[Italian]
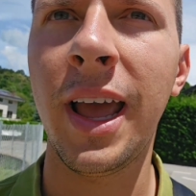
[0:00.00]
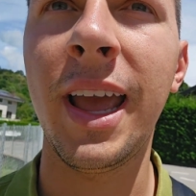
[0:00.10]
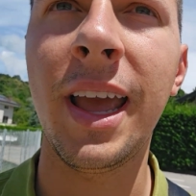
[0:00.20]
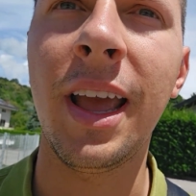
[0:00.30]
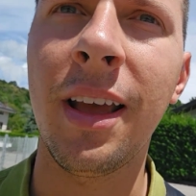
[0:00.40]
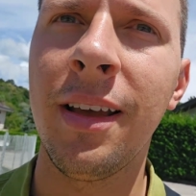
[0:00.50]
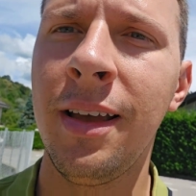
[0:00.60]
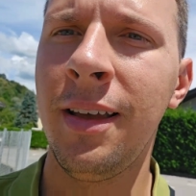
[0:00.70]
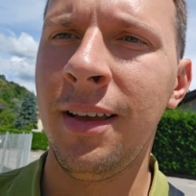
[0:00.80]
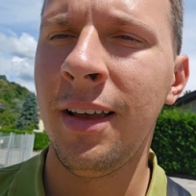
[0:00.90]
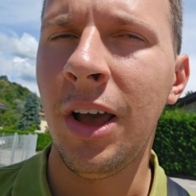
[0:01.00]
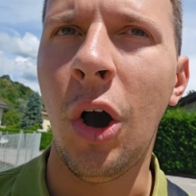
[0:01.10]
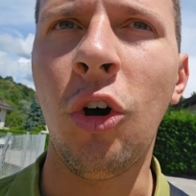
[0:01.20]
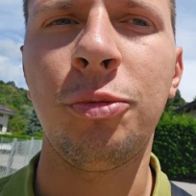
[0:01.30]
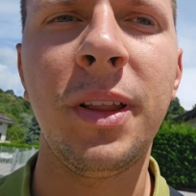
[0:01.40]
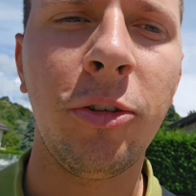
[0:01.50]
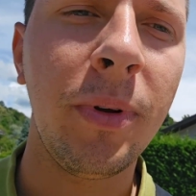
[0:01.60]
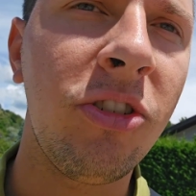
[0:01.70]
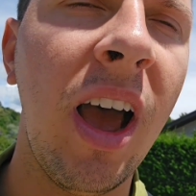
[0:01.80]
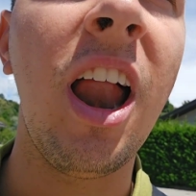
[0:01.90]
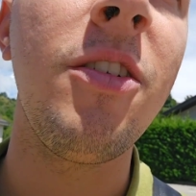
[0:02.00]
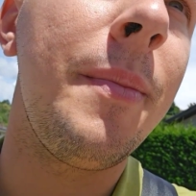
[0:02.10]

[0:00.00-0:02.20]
eh, ospite speciale,